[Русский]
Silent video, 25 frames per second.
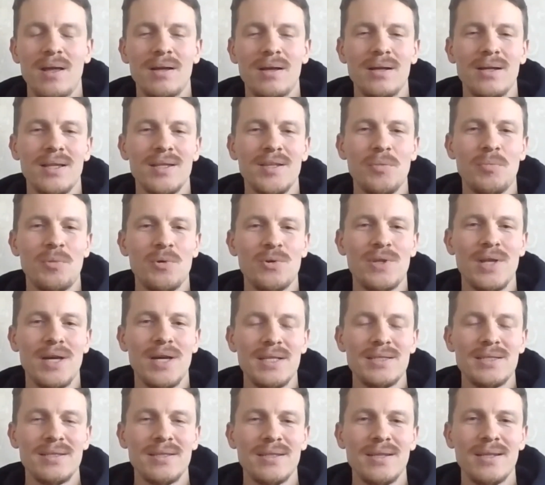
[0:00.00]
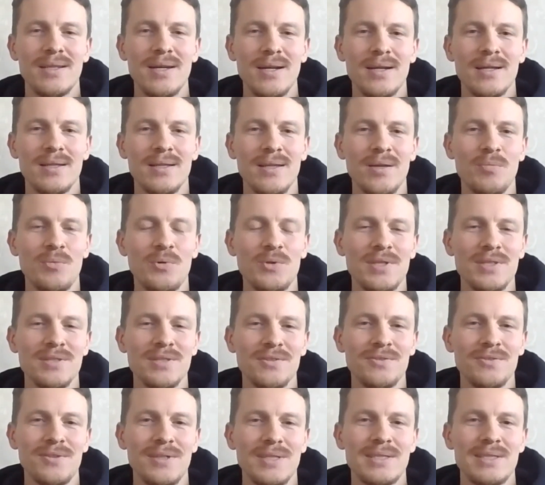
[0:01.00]
наблюдать, как она будет
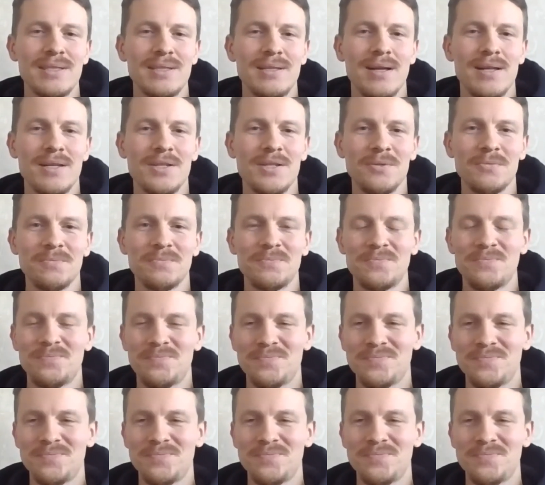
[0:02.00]
развиваться дальше.